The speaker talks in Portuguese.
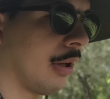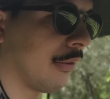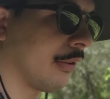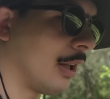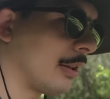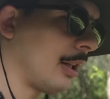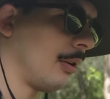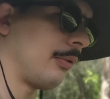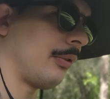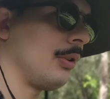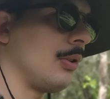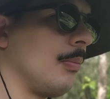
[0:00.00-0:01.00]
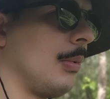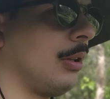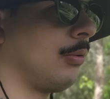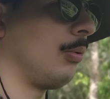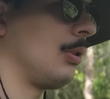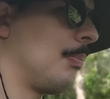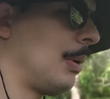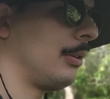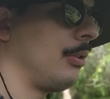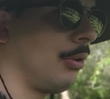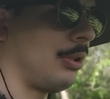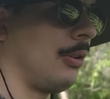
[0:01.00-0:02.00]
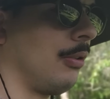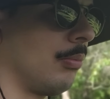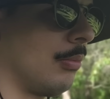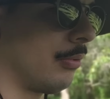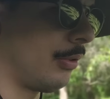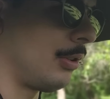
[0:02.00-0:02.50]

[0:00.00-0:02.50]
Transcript: resgatar um sentimento de patriotismo, um